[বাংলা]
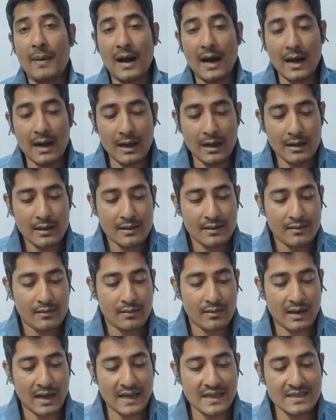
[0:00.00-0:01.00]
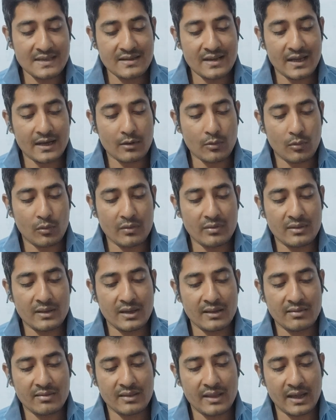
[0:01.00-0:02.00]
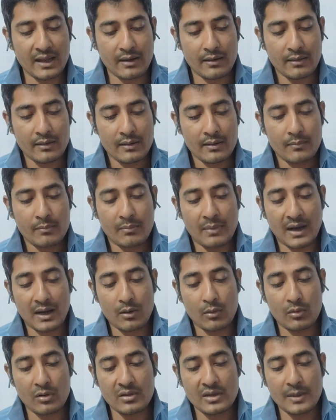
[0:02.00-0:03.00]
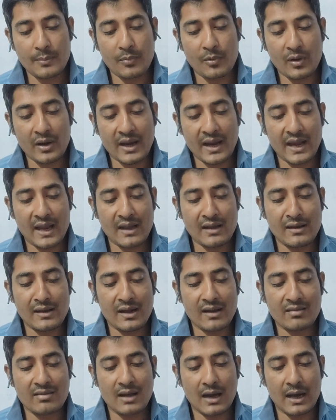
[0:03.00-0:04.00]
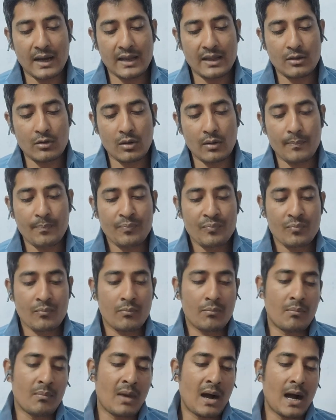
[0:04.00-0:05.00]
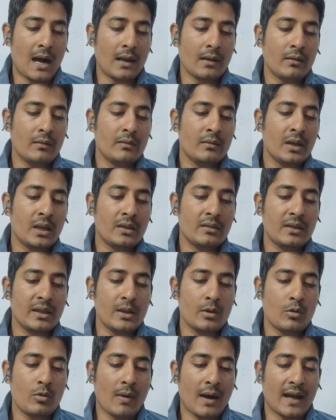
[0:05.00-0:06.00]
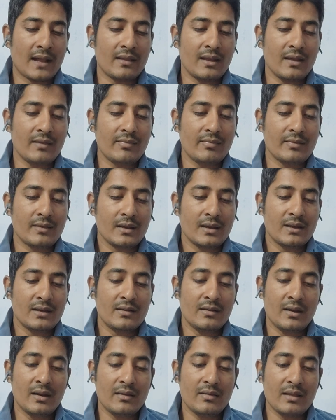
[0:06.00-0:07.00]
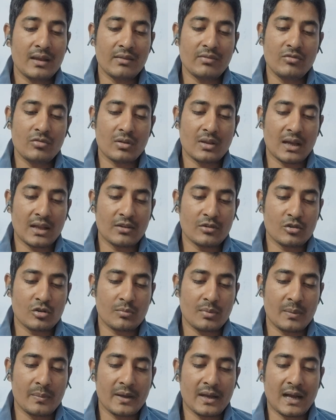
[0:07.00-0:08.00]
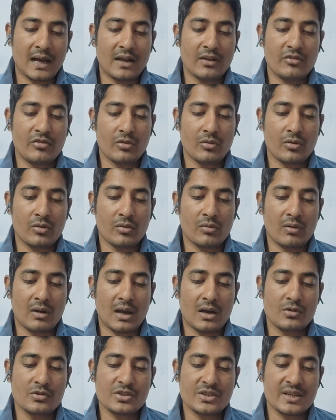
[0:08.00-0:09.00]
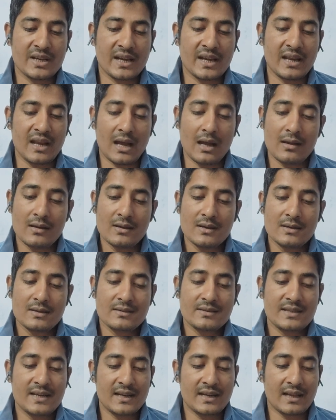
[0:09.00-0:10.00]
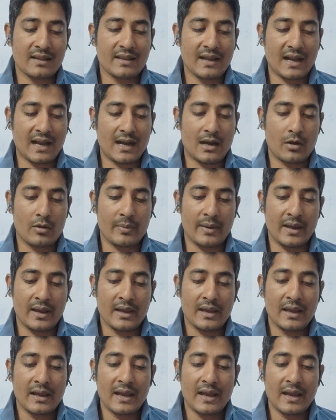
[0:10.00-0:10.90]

বা রাজ্যের কর্তৃত্বের বা কর্তৃপক্ষের নির্ধারিত মান নীতি ও আদেশ নির্দেশ যথাযথভাবে কার্যকর করা হচ্ছে কিনা সেটা দেখা হবে